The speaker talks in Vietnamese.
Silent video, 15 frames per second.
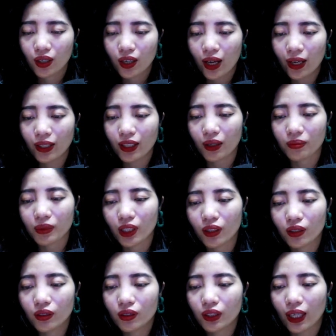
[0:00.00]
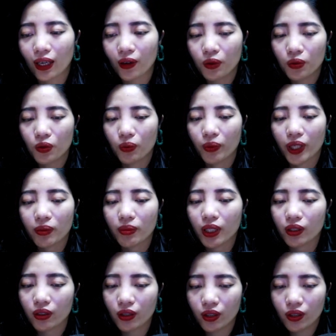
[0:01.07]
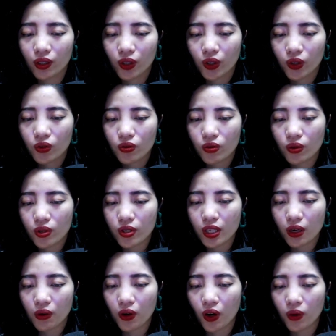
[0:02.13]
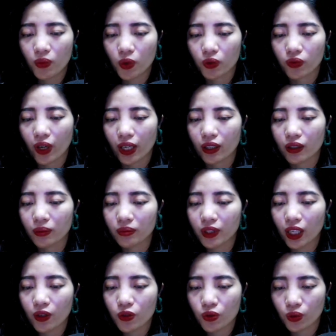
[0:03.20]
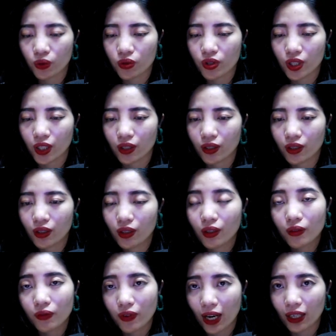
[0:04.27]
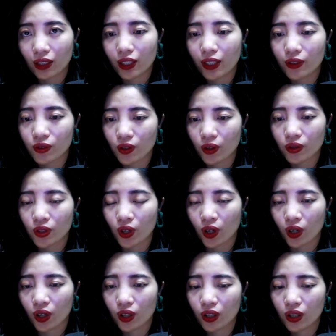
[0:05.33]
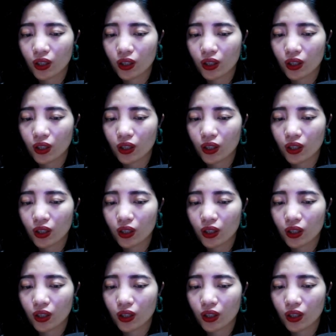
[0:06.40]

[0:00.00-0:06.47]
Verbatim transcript: Anh cảm nhận lưng áo của mình bị ướt, rồi sau đó một vài âm thanh sụt xịt vang lên nho nhỏ.